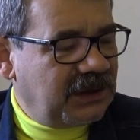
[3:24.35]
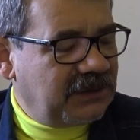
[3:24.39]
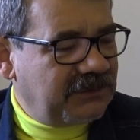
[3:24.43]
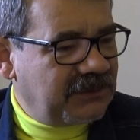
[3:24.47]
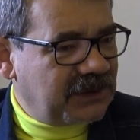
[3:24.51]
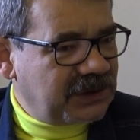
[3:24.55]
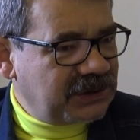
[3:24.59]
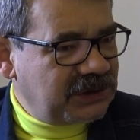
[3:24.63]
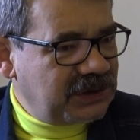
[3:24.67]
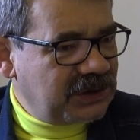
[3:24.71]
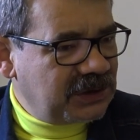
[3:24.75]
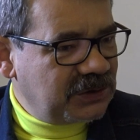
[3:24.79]
Э,
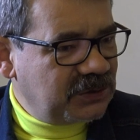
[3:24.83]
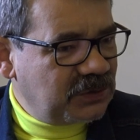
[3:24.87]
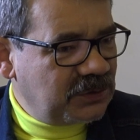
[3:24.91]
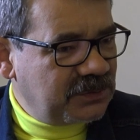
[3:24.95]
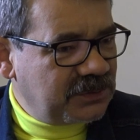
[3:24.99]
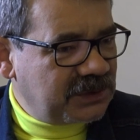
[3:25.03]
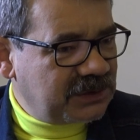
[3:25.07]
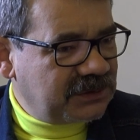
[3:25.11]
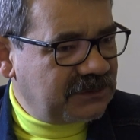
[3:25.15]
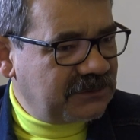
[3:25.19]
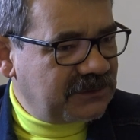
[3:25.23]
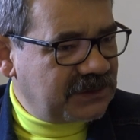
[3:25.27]
квартира
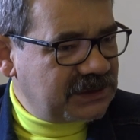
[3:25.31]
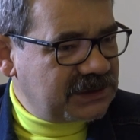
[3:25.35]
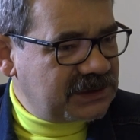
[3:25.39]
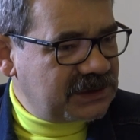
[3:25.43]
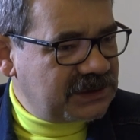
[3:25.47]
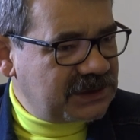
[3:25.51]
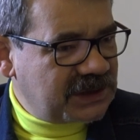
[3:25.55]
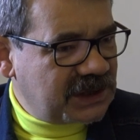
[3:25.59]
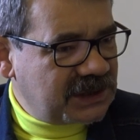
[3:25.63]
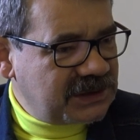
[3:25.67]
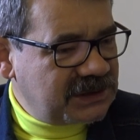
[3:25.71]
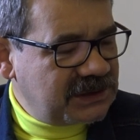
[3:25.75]
номер
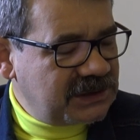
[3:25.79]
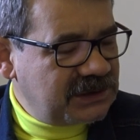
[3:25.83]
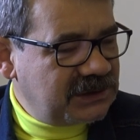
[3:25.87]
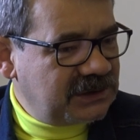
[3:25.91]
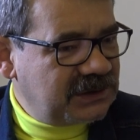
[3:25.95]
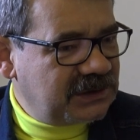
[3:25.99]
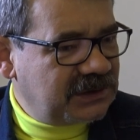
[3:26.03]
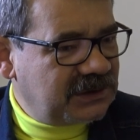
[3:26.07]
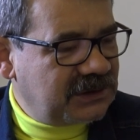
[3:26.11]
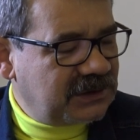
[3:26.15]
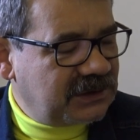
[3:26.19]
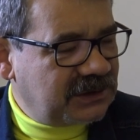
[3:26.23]

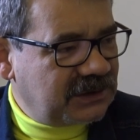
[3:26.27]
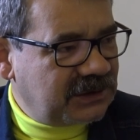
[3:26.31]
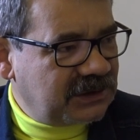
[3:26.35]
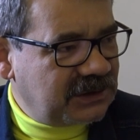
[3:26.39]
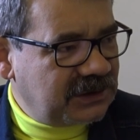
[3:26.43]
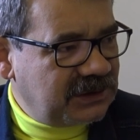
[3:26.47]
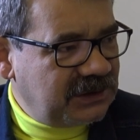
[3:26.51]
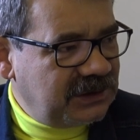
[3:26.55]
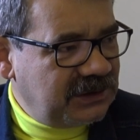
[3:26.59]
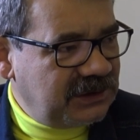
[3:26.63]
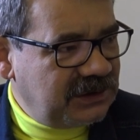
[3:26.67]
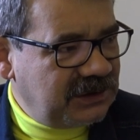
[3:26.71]
21, э,
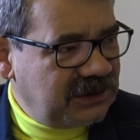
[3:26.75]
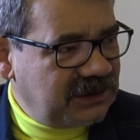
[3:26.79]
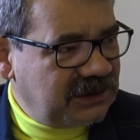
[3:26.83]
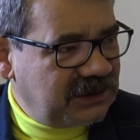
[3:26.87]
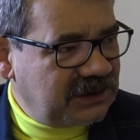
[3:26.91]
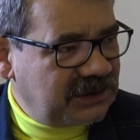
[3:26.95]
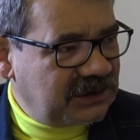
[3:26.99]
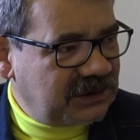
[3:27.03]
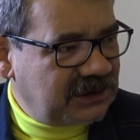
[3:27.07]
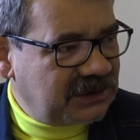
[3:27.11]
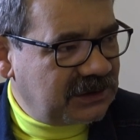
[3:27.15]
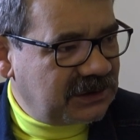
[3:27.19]

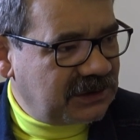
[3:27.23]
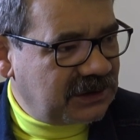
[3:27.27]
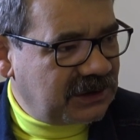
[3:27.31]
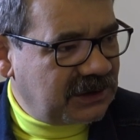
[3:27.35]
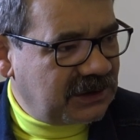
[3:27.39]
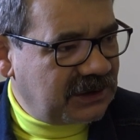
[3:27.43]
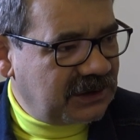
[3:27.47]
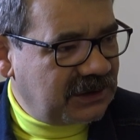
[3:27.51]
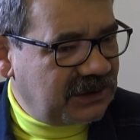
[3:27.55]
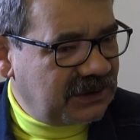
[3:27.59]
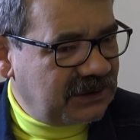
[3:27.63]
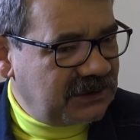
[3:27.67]
и
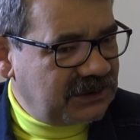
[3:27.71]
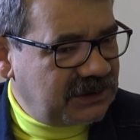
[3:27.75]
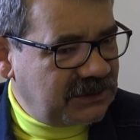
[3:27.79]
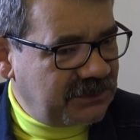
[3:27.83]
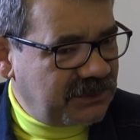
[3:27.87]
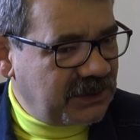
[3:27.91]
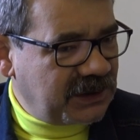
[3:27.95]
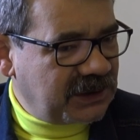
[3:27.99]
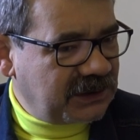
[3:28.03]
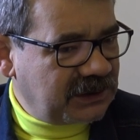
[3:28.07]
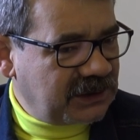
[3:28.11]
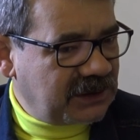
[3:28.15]

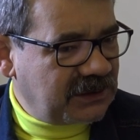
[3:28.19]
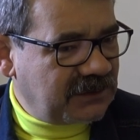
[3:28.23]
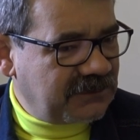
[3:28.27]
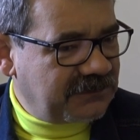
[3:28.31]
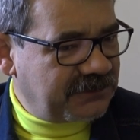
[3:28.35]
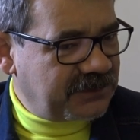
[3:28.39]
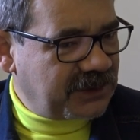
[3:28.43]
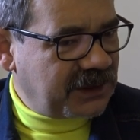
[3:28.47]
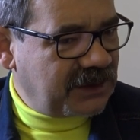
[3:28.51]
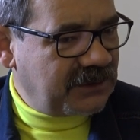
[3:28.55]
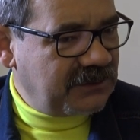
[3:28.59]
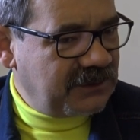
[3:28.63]
теперь она
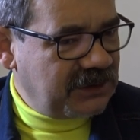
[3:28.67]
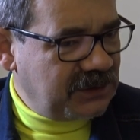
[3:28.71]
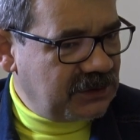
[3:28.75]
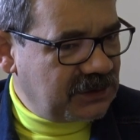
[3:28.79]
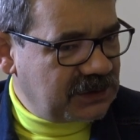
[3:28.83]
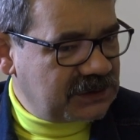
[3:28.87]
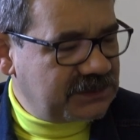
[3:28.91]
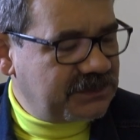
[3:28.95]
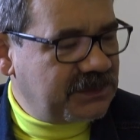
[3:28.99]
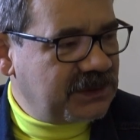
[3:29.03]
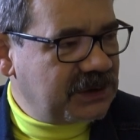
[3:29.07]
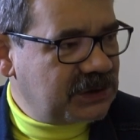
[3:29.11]
вправе ей
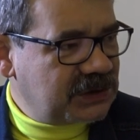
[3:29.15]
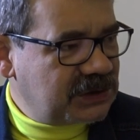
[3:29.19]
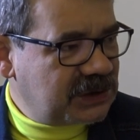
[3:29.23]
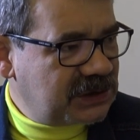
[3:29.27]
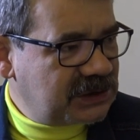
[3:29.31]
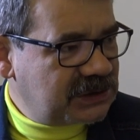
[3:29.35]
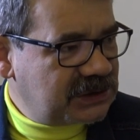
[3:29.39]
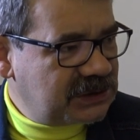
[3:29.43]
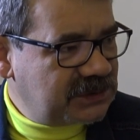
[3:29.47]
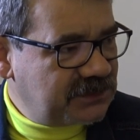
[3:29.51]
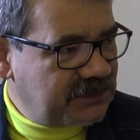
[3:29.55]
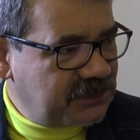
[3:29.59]

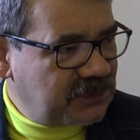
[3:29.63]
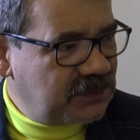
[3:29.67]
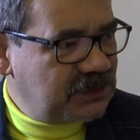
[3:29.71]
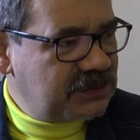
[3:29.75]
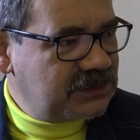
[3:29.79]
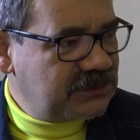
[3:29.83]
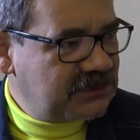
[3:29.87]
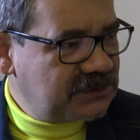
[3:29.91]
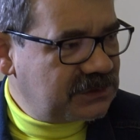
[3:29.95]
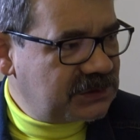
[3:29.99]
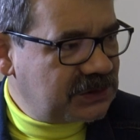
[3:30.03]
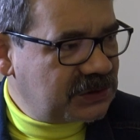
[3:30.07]
распоряжаться,
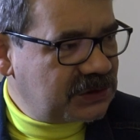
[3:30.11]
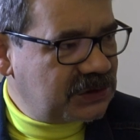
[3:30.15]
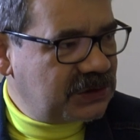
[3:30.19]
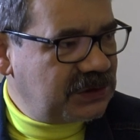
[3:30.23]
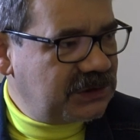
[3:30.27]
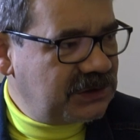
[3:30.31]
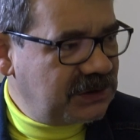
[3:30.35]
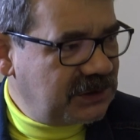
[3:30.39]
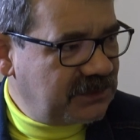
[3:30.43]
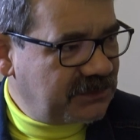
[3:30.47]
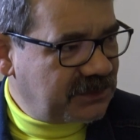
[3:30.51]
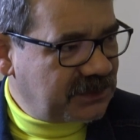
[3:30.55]
пользоваться,
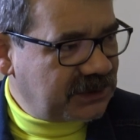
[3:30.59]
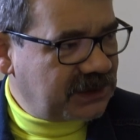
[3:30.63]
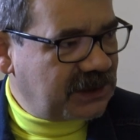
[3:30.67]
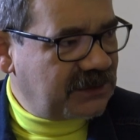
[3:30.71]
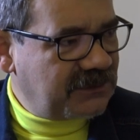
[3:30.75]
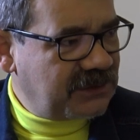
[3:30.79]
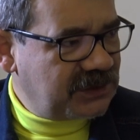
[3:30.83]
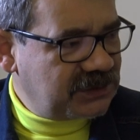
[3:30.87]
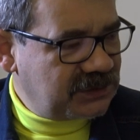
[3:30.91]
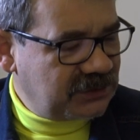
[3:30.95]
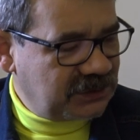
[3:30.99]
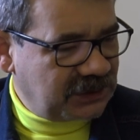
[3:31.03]
жить ней,
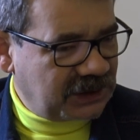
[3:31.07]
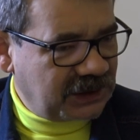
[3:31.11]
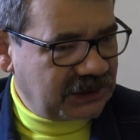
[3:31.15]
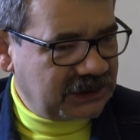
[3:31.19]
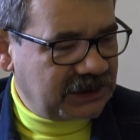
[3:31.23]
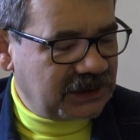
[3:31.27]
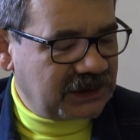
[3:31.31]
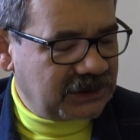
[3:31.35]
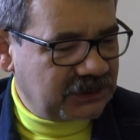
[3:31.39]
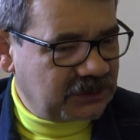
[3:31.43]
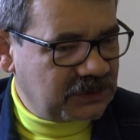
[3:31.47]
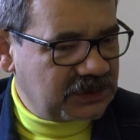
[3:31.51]
продавать Все, ее и так
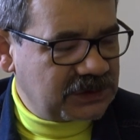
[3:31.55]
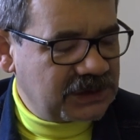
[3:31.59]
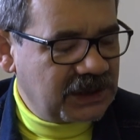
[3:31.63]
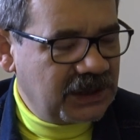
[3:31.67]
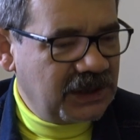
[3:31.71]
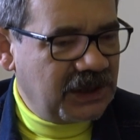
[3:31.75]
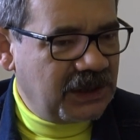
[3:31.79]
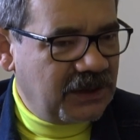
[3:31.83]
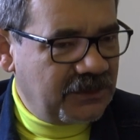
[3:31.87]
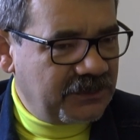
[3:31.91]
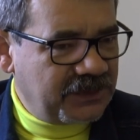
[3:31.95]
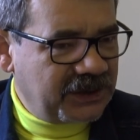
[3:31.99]
далее. Да. То есть
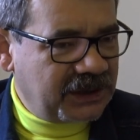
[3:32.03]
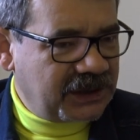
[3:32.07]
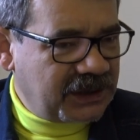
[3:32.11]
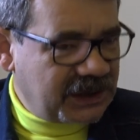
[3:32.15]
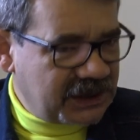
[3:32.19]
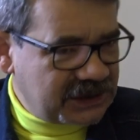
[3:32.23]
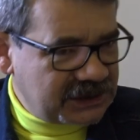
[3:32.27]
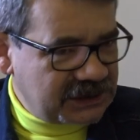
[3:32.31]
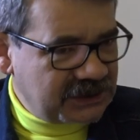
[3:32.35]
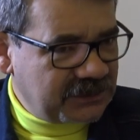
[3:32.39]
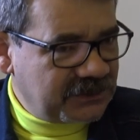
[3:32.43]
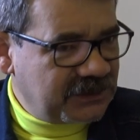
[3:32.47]

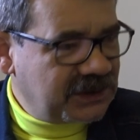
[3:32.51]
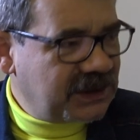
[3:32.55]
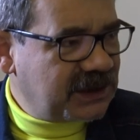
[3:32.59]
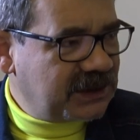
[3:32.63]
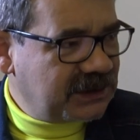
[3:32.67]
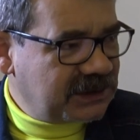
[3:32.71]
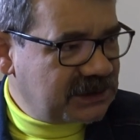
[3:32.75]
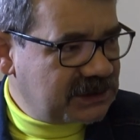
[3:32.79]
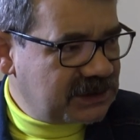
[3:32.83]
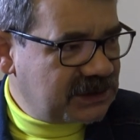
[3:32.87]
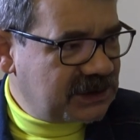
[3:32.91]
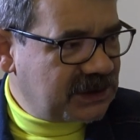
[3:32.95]
прекрасно, мы
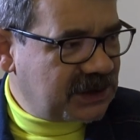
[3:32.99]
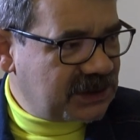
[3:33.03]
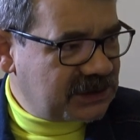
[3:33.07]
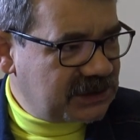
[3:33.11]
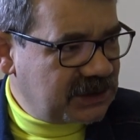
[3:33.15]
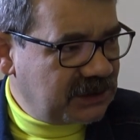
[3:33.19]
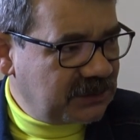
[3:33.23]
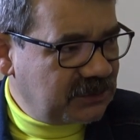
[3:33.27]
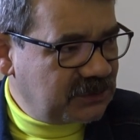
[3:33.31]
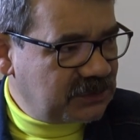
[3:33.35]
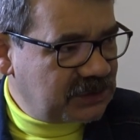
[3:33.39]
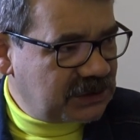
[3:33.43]
рады за
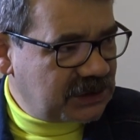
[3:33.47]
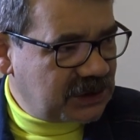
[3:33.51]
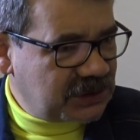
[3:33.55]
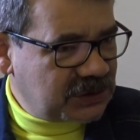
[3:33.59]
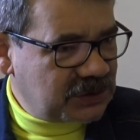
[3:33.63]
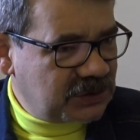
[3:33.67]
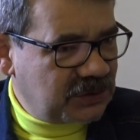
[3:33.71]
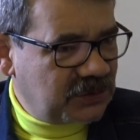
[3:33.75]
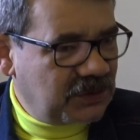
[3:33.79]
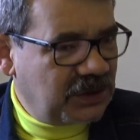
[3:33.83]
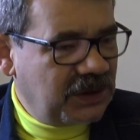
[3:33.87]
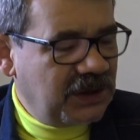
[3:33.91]
гражданку
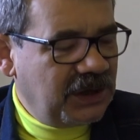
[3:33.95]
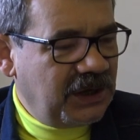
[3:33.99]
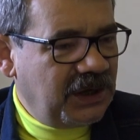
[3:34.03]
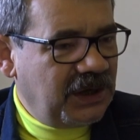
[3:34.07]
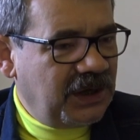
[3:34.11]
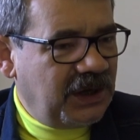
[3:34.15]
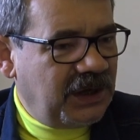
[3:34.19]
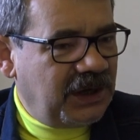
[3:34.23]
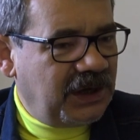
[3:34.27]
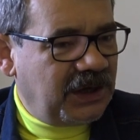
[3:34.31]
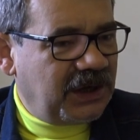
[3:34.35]
Сажину. Конечно.